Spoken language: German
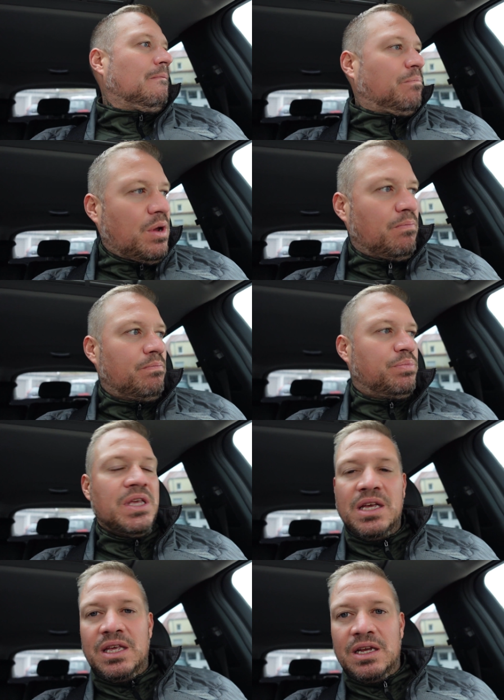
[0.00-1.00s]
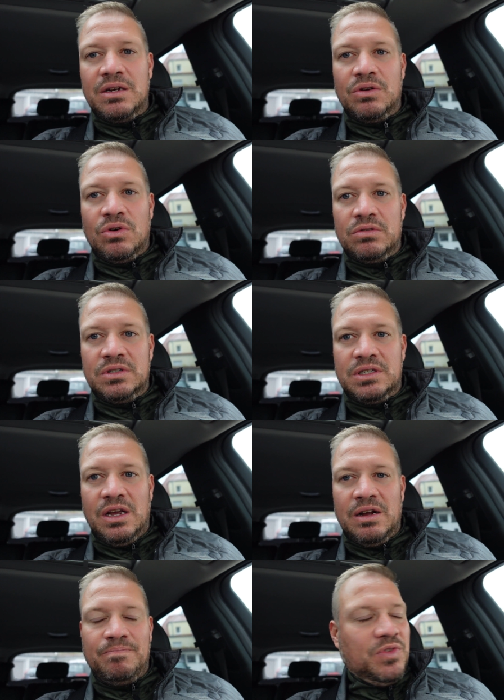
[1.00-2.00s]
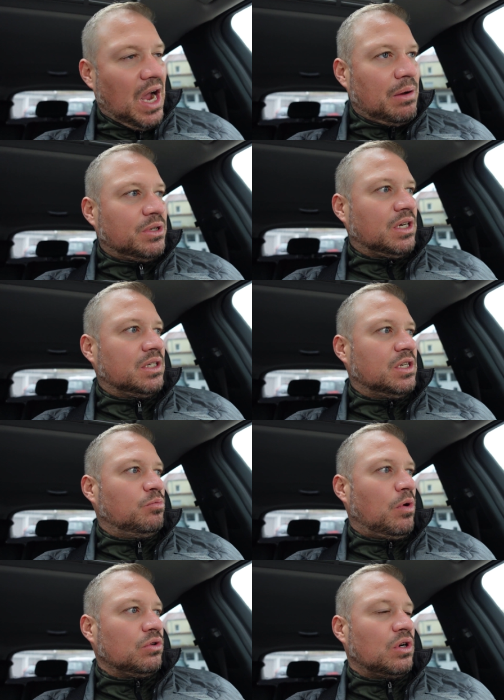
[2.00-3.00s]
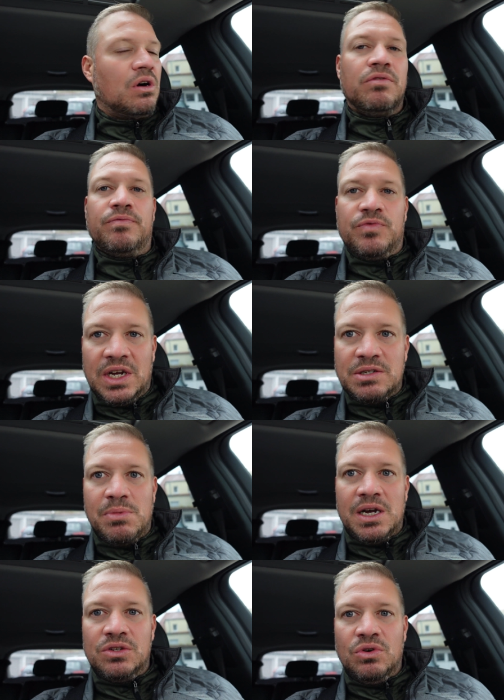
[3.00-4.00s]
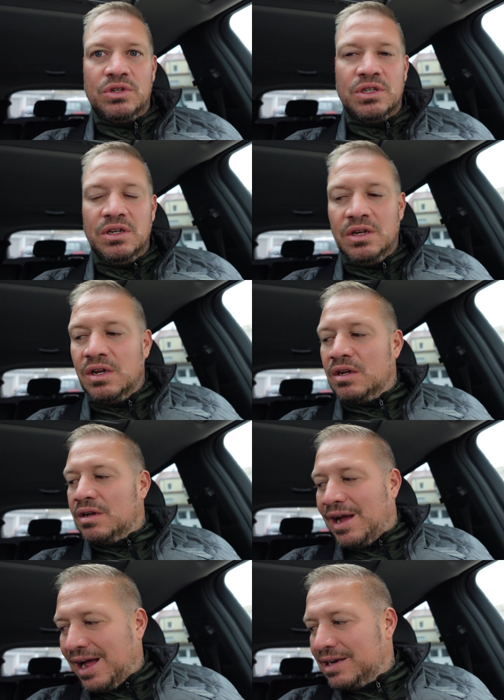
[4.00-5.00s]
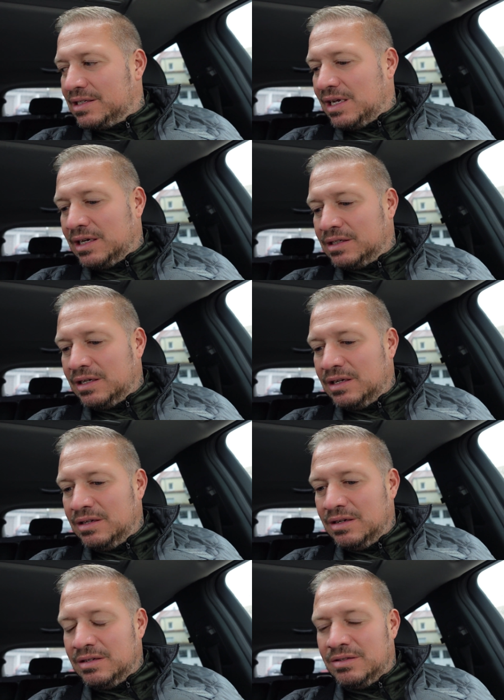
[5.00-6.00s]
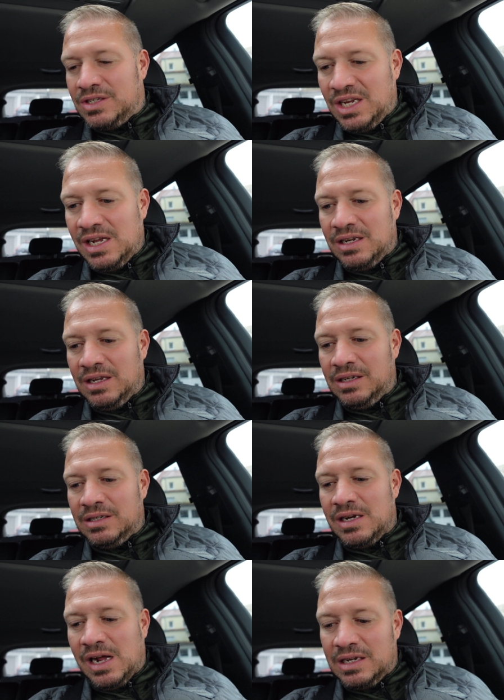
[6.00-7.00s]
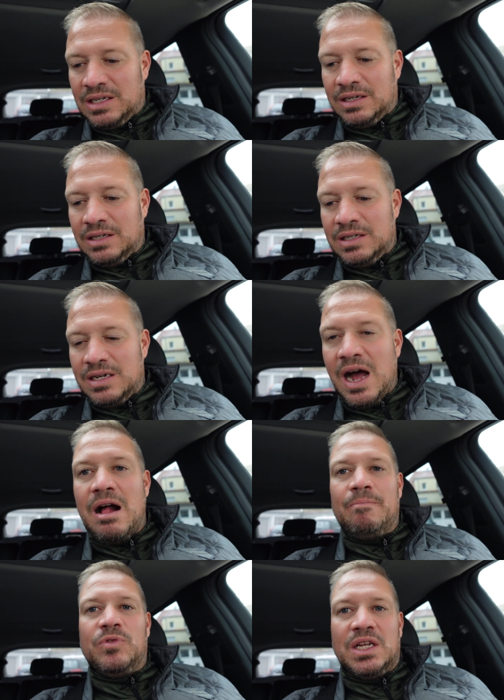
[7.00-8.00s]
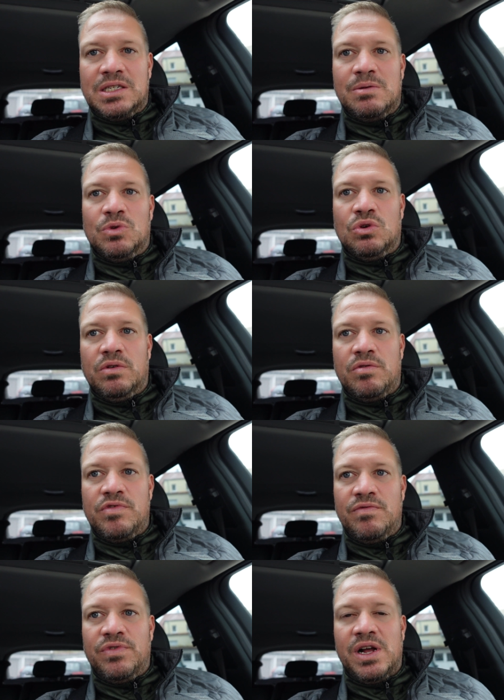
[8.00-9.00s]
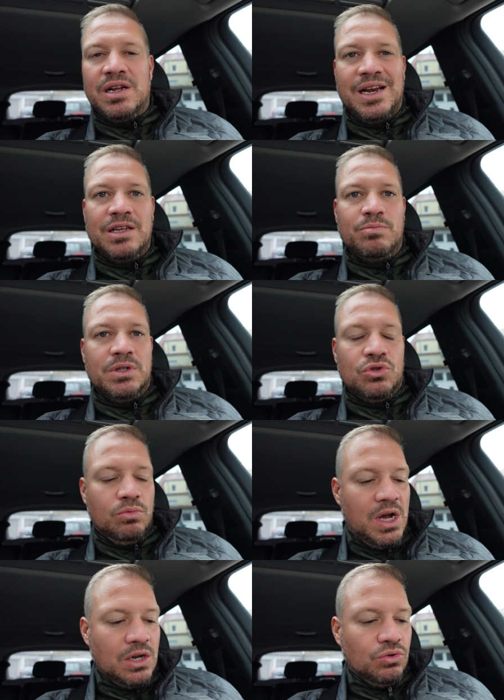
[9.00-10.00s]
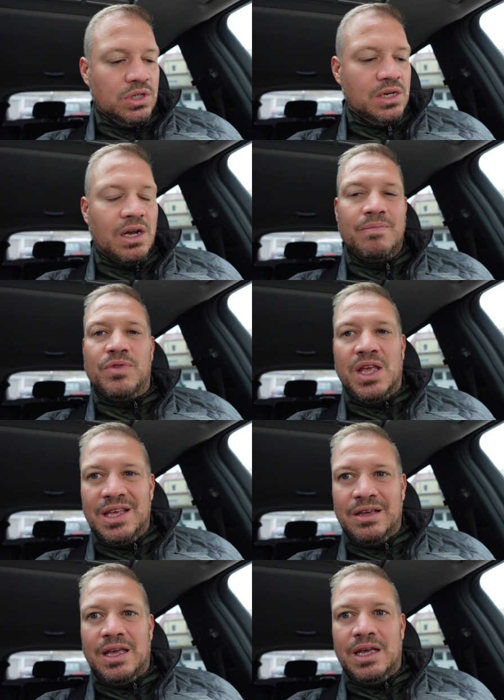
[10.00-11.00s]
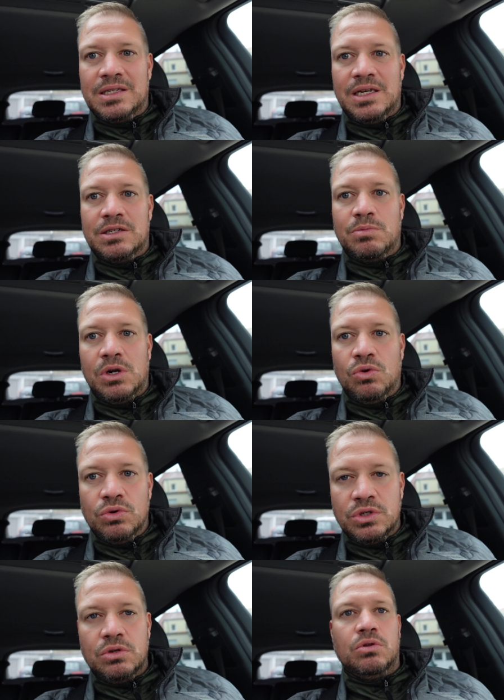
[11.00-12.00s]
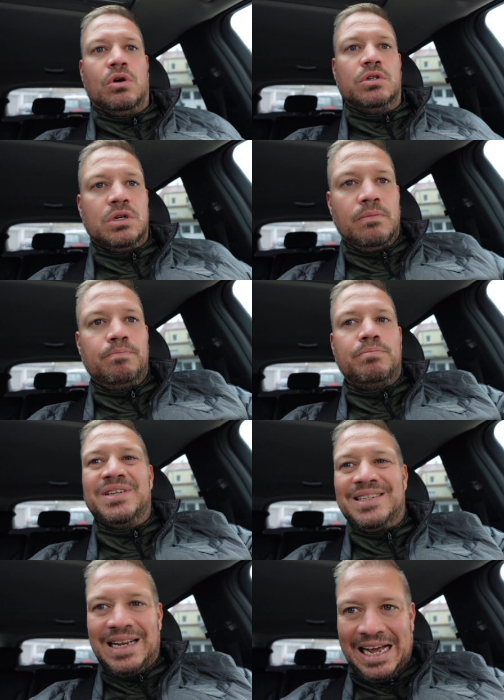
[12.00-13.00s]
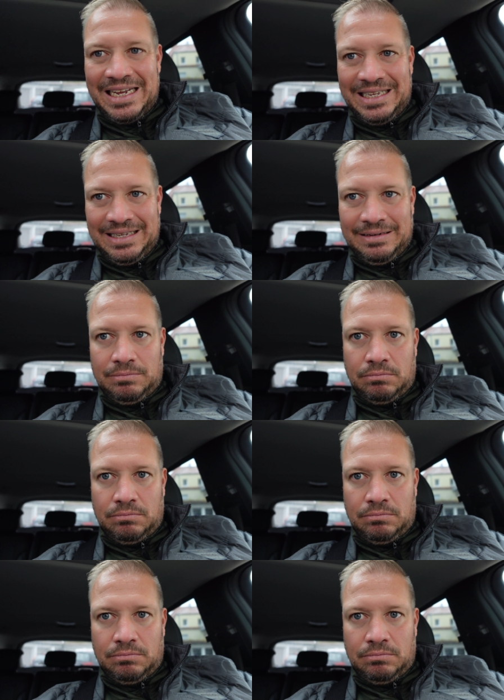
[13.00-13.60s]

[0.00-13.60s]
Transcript: mit einem Bierchen. Und äh, da habe ich richtig Bock drauf. Das mache ich heute. Alles andere zählt nicht, alles andere ist egal. Jetzt nehme ich euch auf jeden Fall gleich mit zum Radiosender. Ich gehe jetzt erstmal los. Leute, bis gleich.